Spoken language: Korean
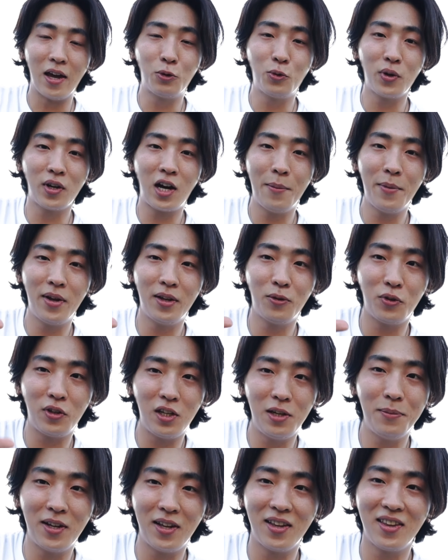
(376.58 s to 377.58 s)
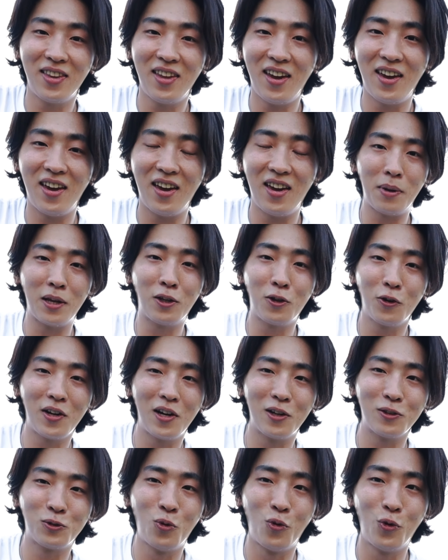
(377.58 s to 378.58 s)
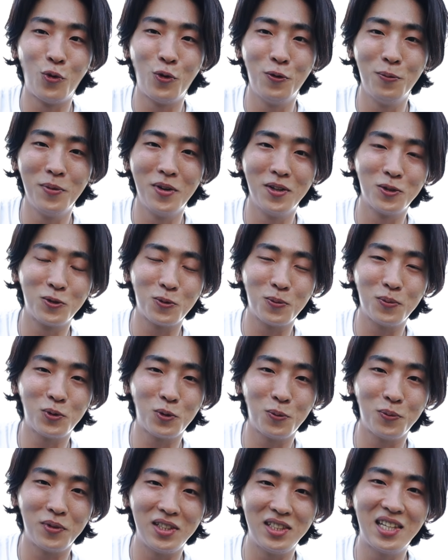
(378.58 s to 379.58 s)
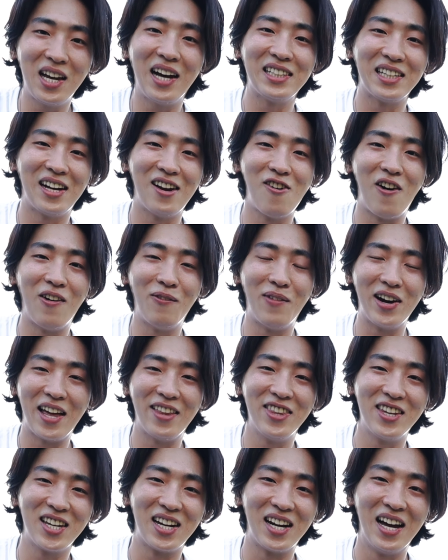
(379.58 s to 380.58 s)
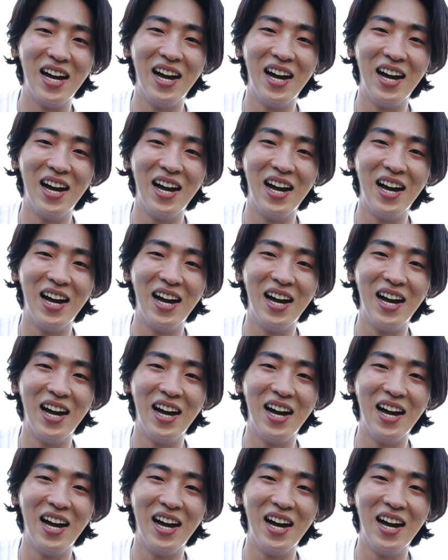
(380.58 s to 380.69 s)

애초에 카메라도 이만한데 배터리가 좋으면 좀, 좀 이상하잖아요 말이 안 되잖아